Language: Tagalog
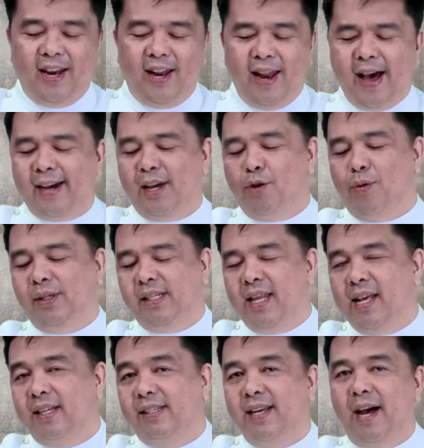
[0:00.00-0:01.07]
Lagi kong
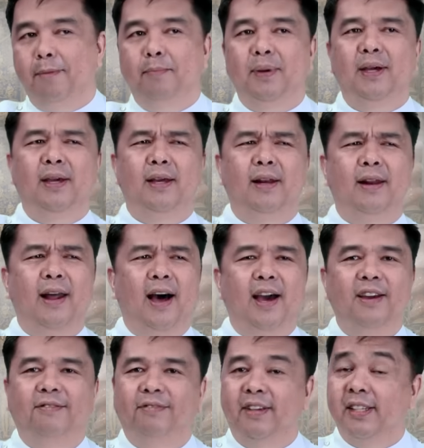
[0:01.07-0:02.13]
sinasabi,
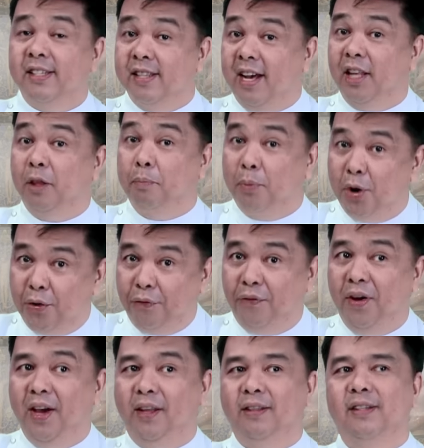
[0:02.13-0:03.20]
life is not
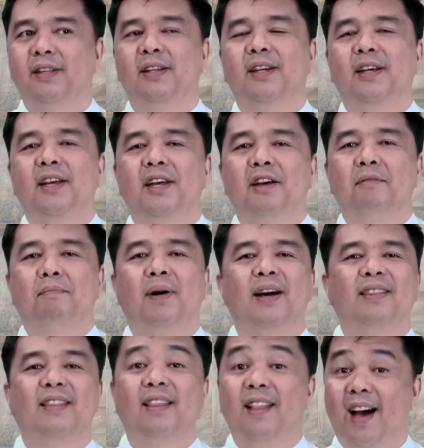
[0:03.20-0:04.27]
perfect, but
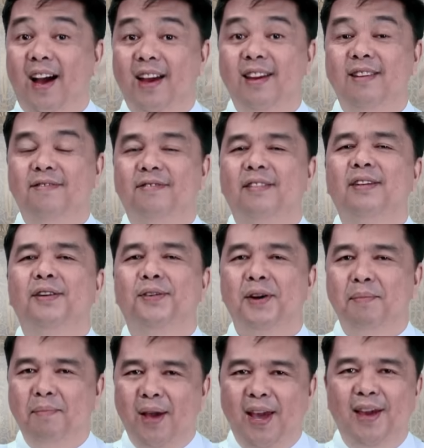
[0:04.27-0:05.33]
life
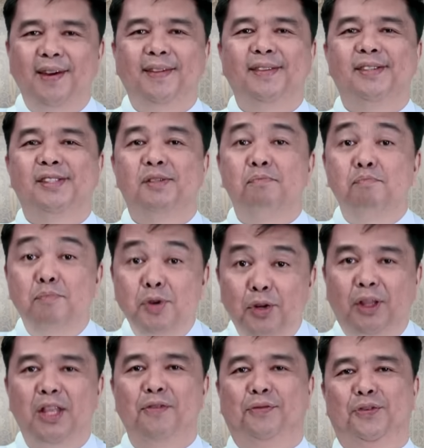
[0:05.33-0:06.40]
remains
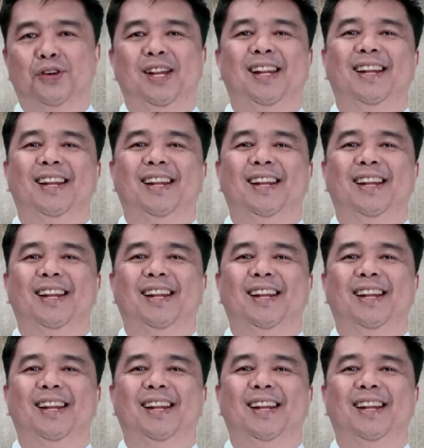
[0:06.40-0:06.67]
beautiful.